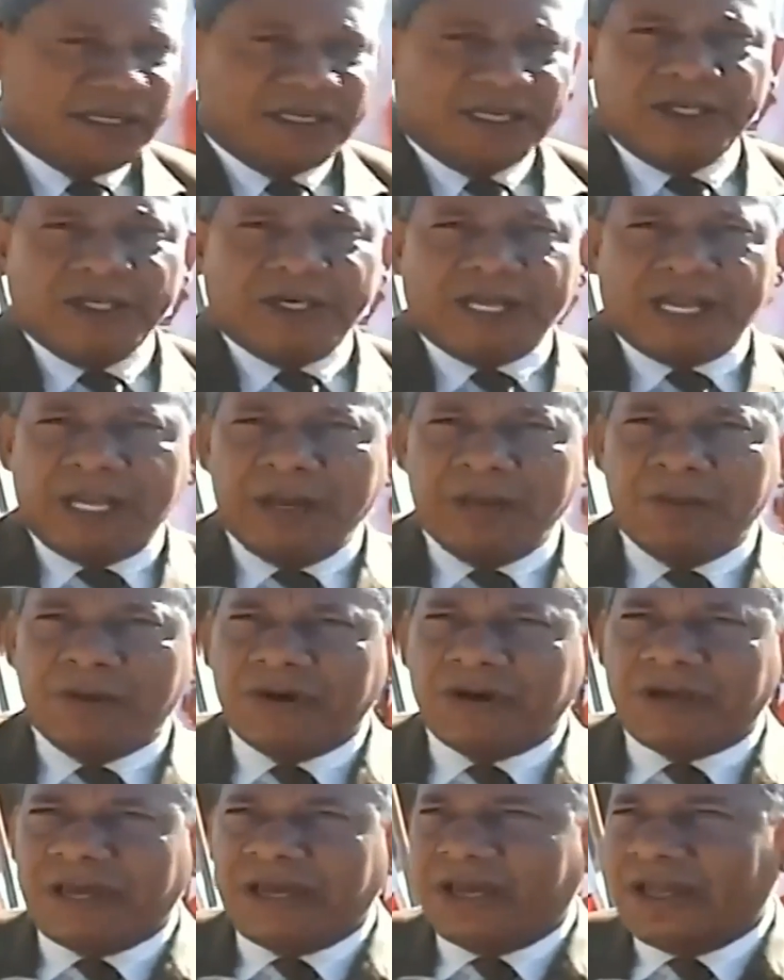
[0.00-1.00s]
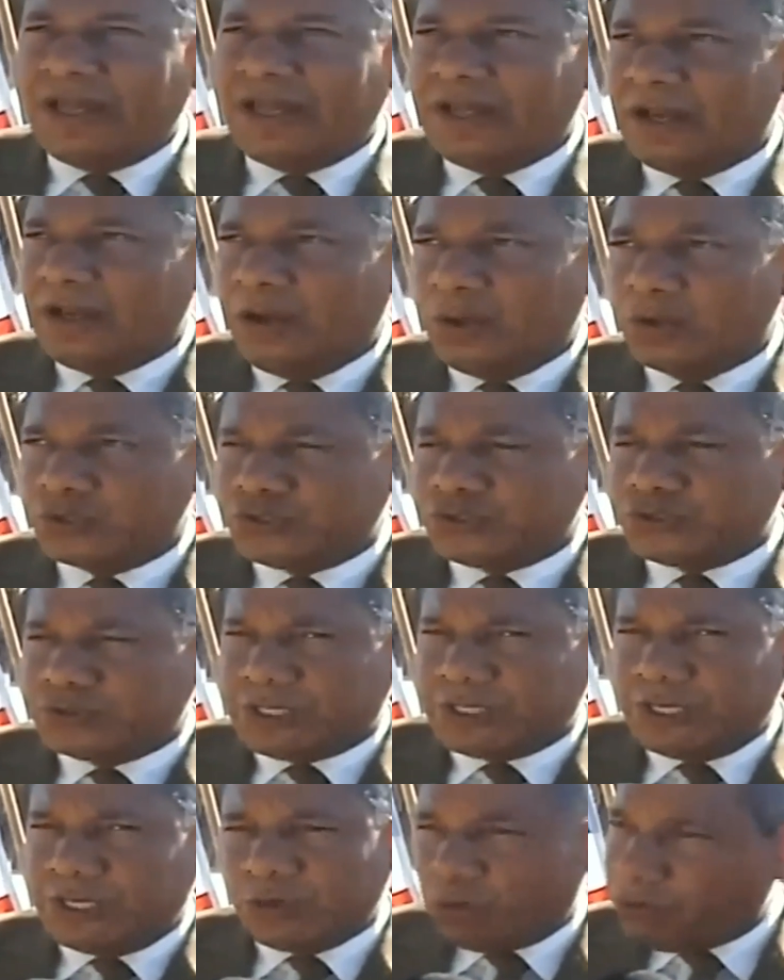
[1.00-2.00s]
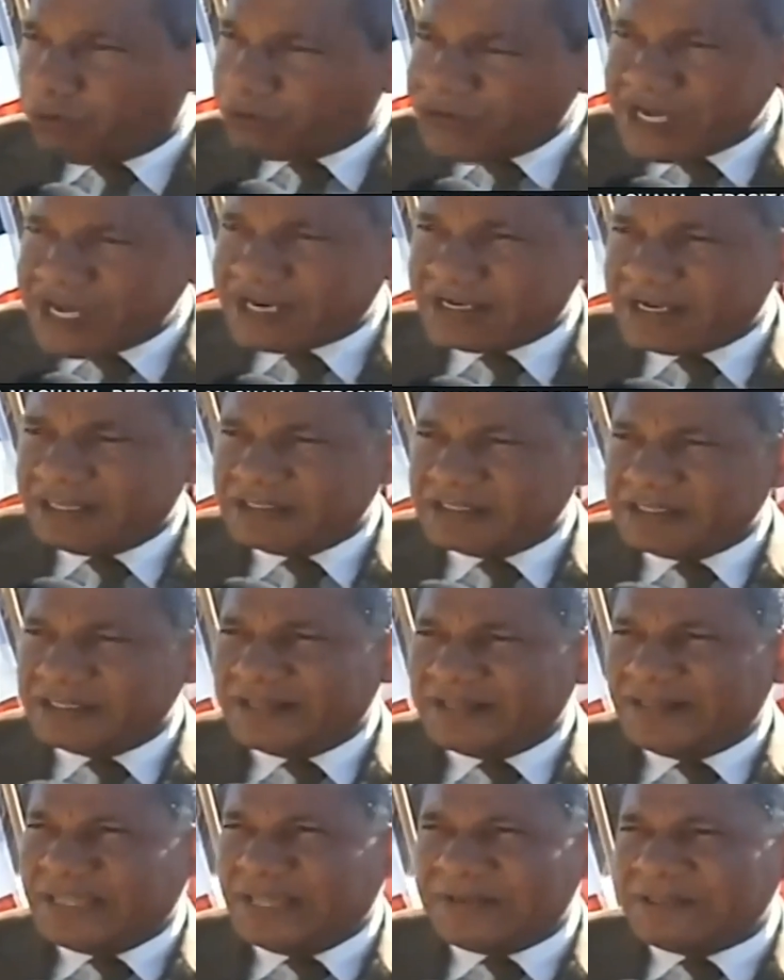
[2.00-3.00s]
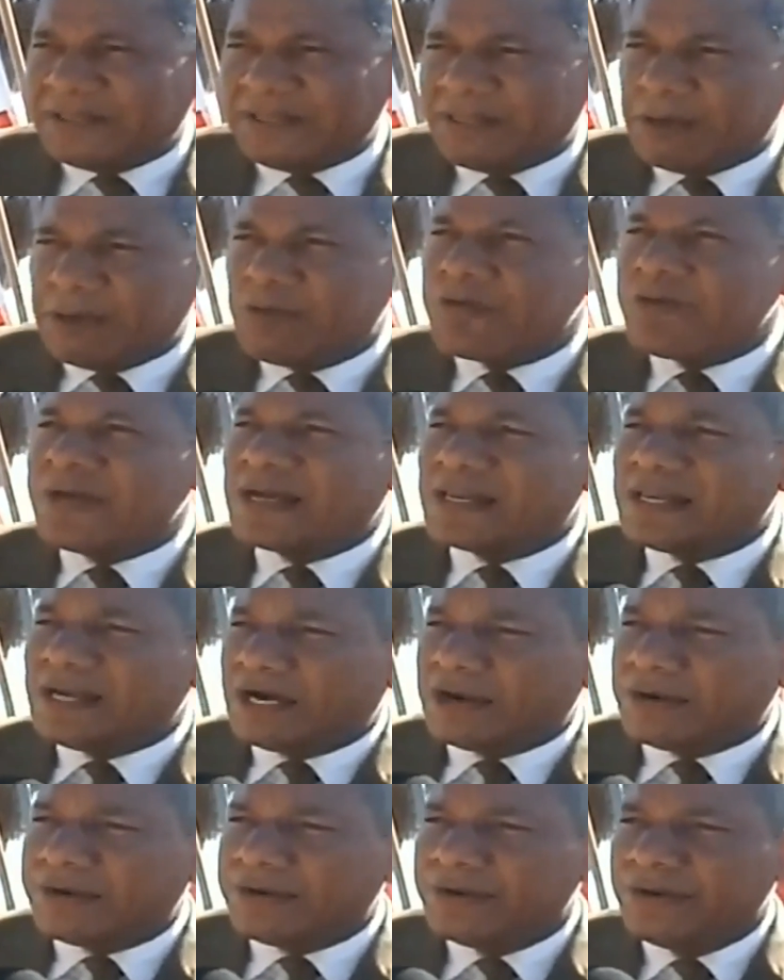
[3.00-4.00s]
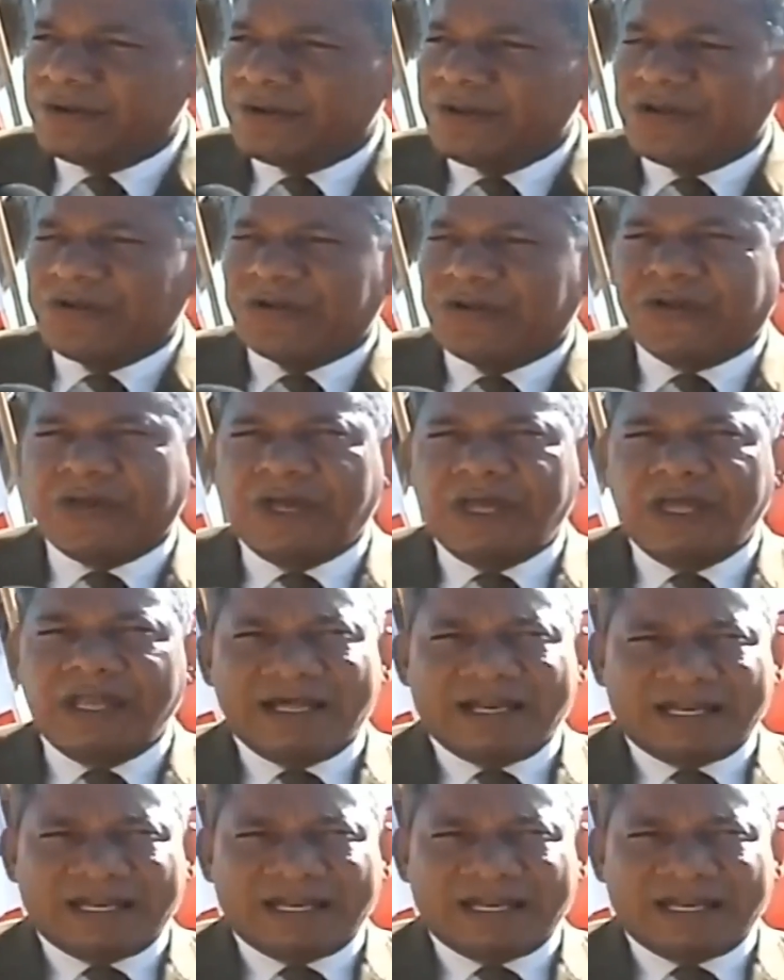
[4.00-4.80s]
Y creemos que los que nos gobiernan deben tener muy bien claro que la